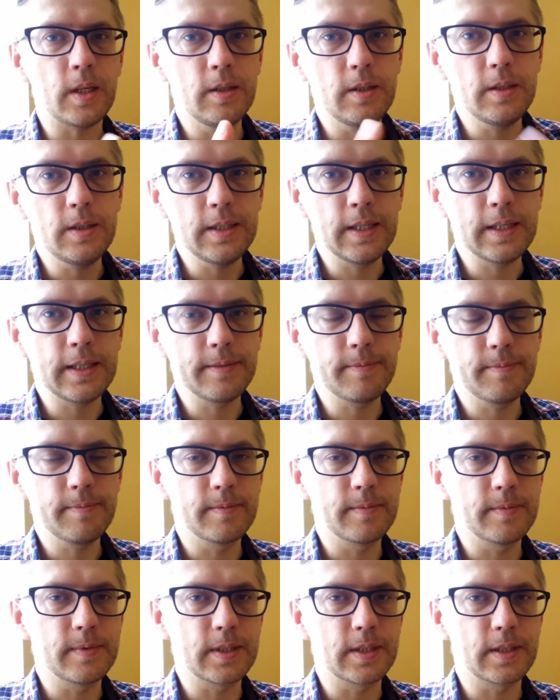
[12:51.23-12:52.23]
No i ta
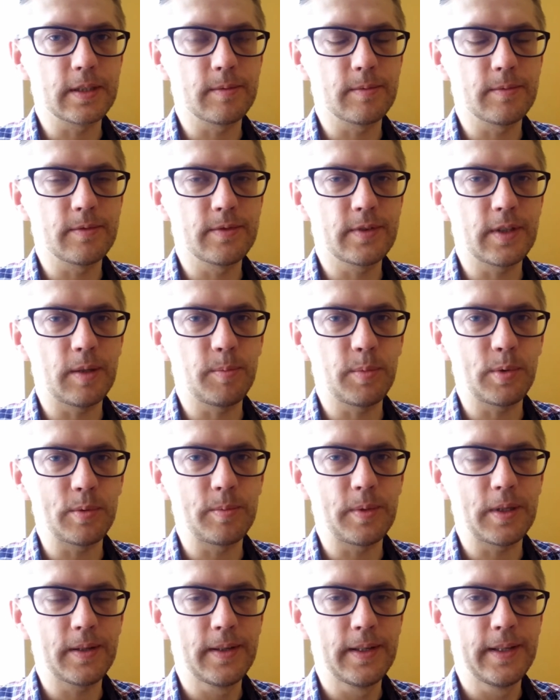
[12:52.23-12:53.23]
w tej
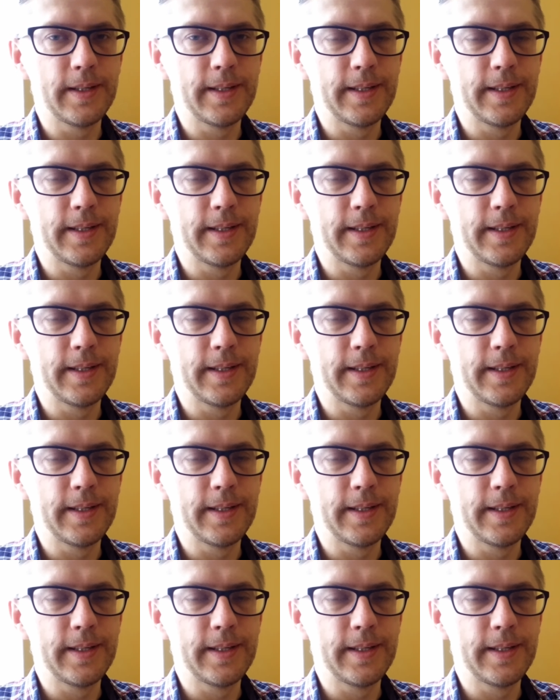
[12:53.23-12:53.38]
próbie